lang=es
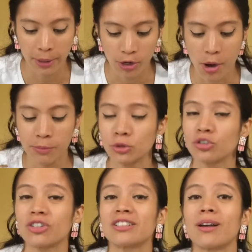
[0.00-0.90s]
pero el
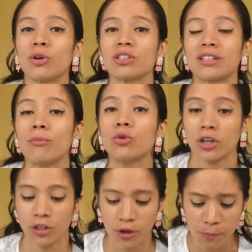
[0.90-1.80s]
punto es que el sabor está muy
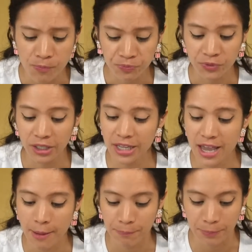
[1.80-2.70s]
rico y a